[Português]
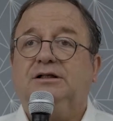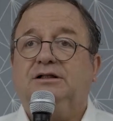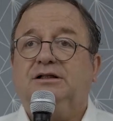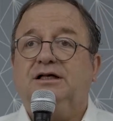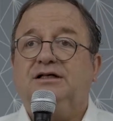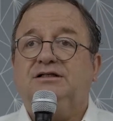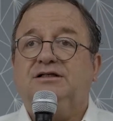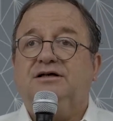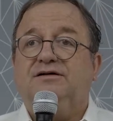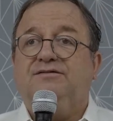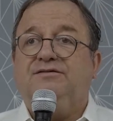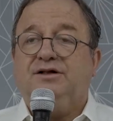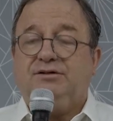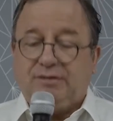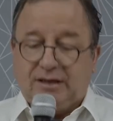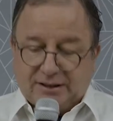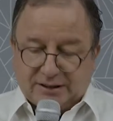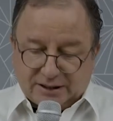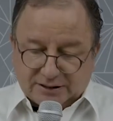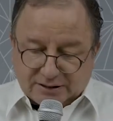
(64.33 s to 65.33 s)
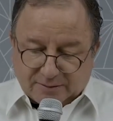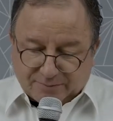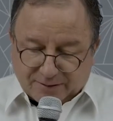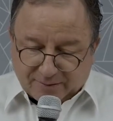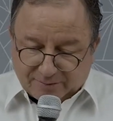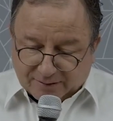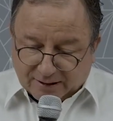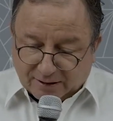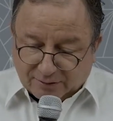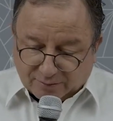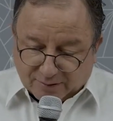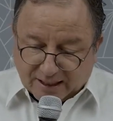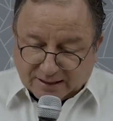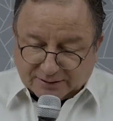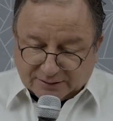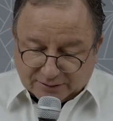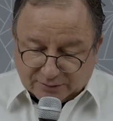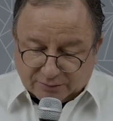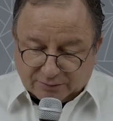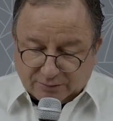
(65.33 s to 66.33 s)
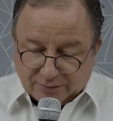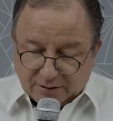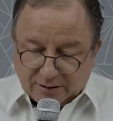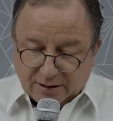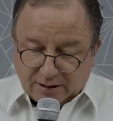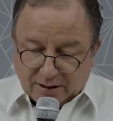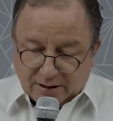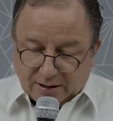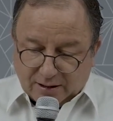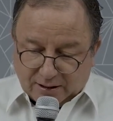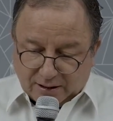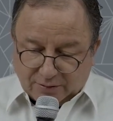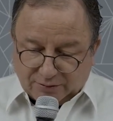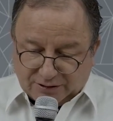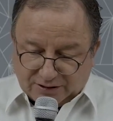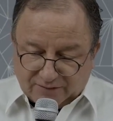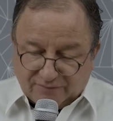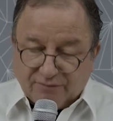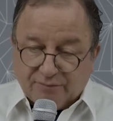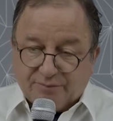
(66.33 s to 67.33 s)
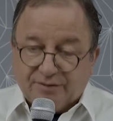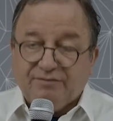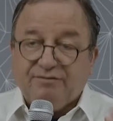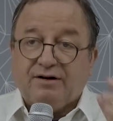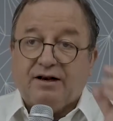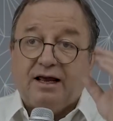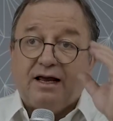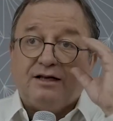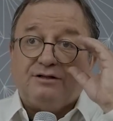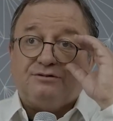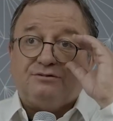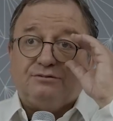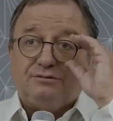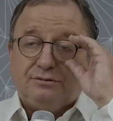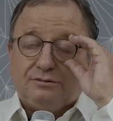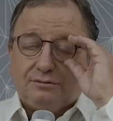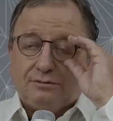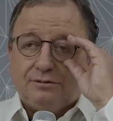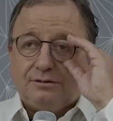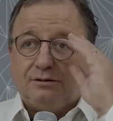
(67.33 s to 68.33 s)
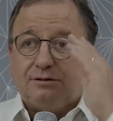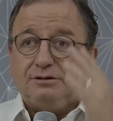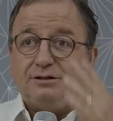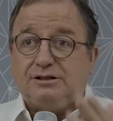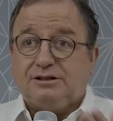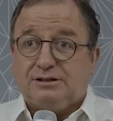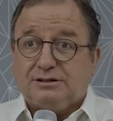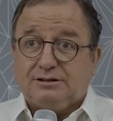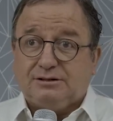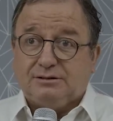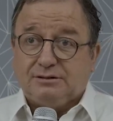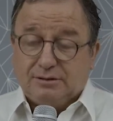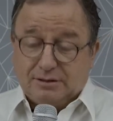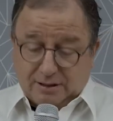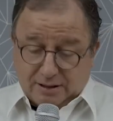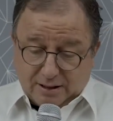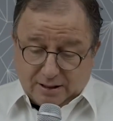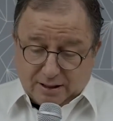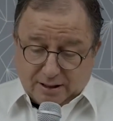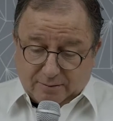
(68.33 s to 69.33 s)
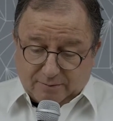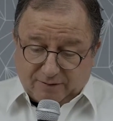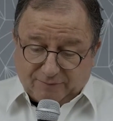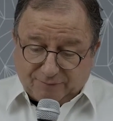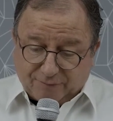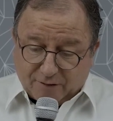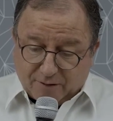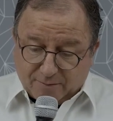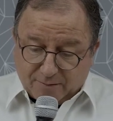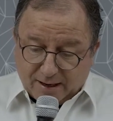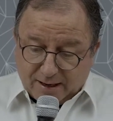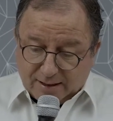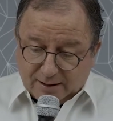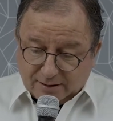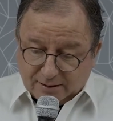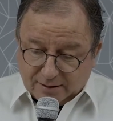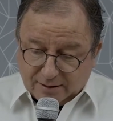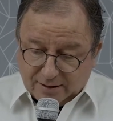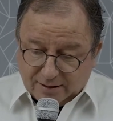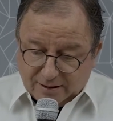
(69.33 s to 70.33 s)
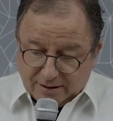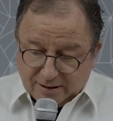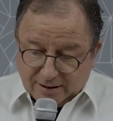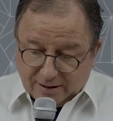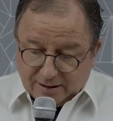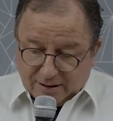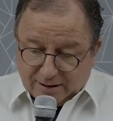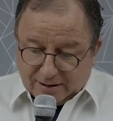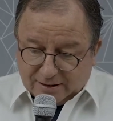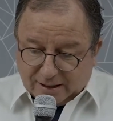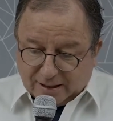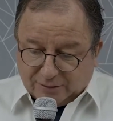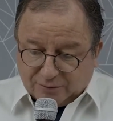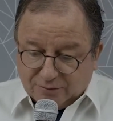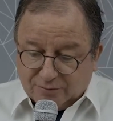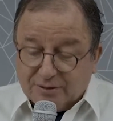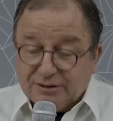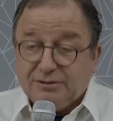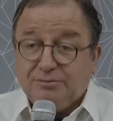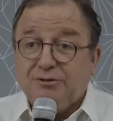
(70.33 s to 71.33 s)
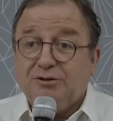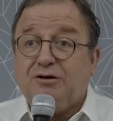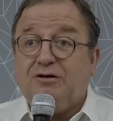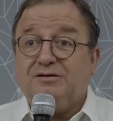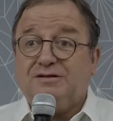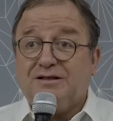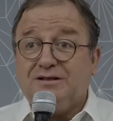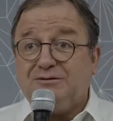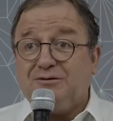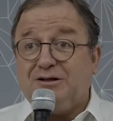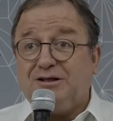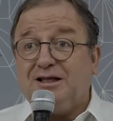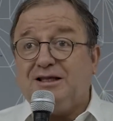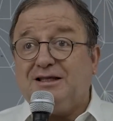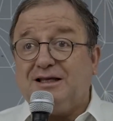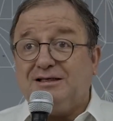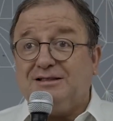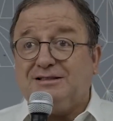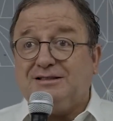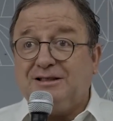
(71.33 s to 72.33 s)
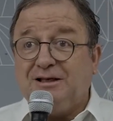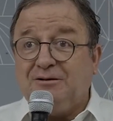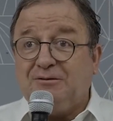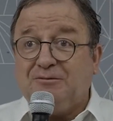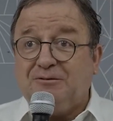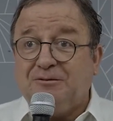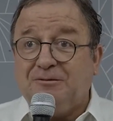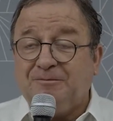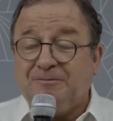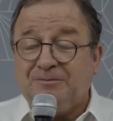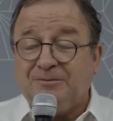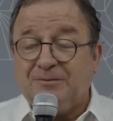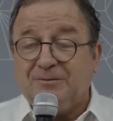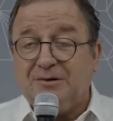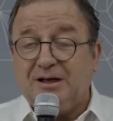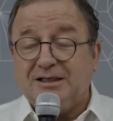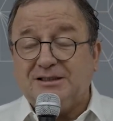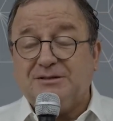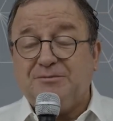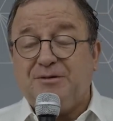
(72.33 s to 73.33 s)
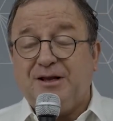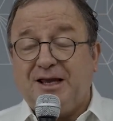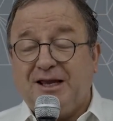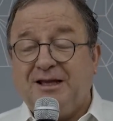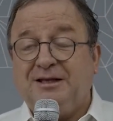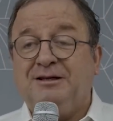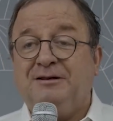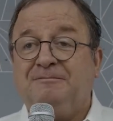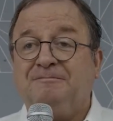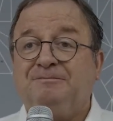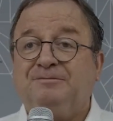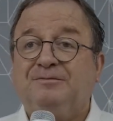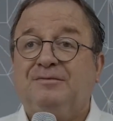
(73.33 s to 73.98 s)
que têm servido a Igreja Presbiteriana do Brasil. Eu tive o privilégio de me formar na turma de 1985, SPN.